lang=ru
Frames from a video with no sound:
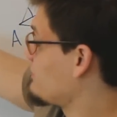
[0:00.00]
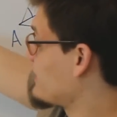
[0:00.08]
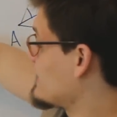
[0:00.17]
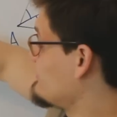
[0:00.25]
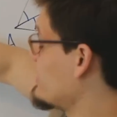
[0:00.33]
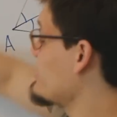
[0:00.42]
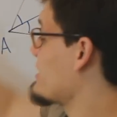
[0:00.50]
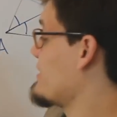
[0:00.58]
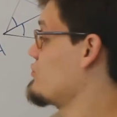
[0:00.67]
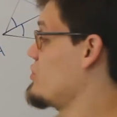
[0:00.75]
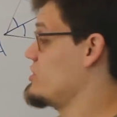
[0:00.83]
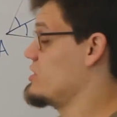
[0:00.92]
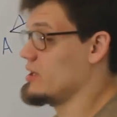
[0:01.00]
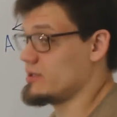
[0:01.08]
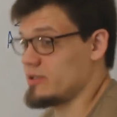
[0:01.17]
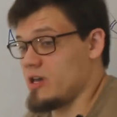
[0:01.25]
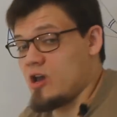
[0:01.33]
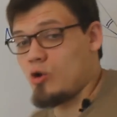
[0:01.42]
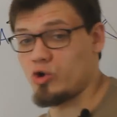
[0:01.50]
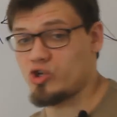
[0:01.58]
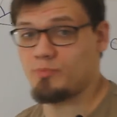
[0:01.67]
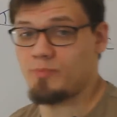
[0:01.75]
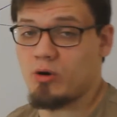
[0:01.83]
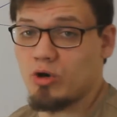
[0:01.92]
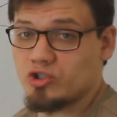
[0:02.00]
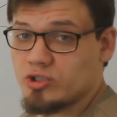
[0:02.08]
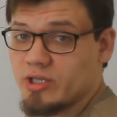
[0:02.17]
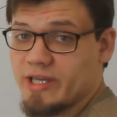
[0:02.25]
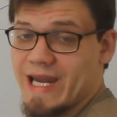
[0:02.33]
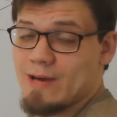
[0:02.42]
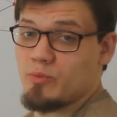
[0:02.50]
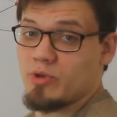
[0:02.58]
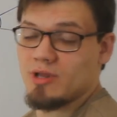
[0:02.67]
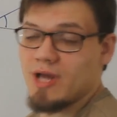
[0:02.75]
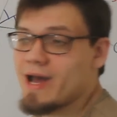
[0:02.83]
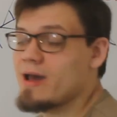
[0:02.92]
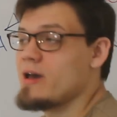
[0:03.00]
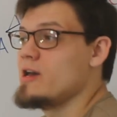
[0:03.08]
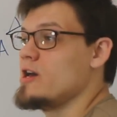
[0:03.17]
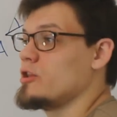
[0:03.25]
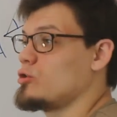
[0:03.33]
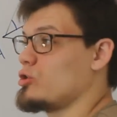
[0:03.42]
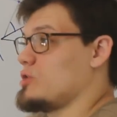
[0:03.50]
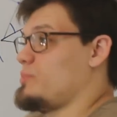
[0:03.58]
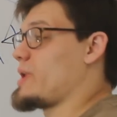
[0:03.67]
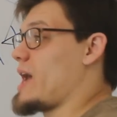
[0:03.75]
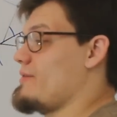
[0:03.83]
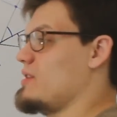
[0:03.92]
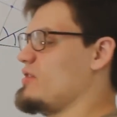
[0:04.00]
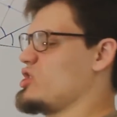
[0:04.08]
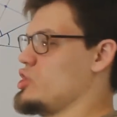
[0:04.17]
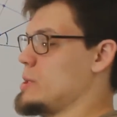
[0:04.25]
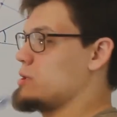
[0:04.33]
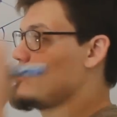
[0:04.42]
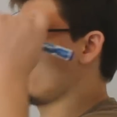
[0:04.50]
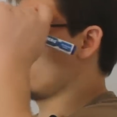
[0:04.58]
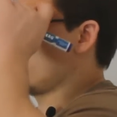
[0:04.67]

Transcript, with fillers: произведение равно единице. Очень похоже на теорему Менелая. Тоже правило вершина, точка,